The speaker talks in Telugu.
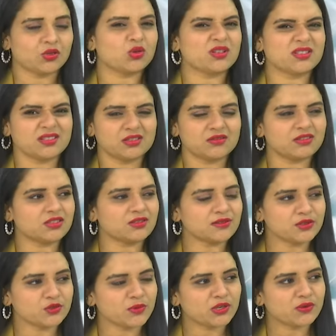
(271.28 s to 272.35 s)
కొన్ని
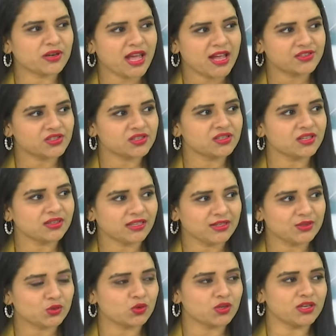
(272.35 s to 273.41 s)
లో మనం గా
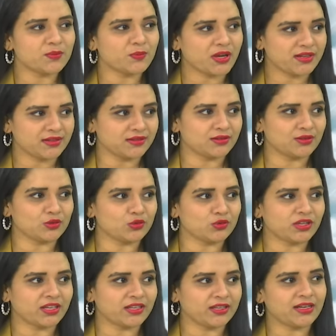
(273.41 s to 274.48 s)
తీసుకోలేని పరిస్థితులు
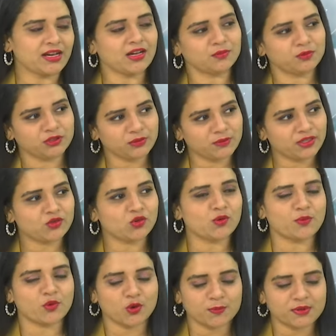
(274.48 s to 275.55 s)
ఉంటాయి కాకపోతే మనకు ఒక
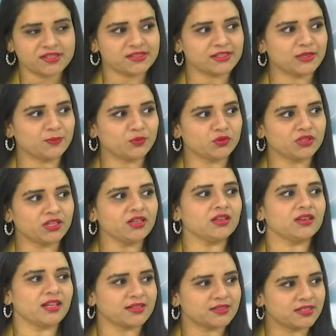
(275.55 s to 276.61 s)
ప్రాపర్ స్లీప్ ఉంటే
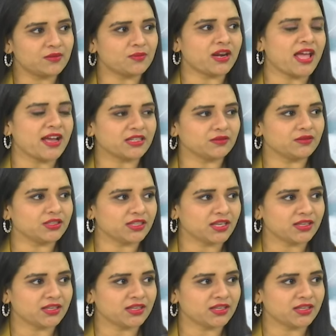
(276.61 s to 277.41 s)
నెక్స్ట్ డే మన యాక్టివిటీ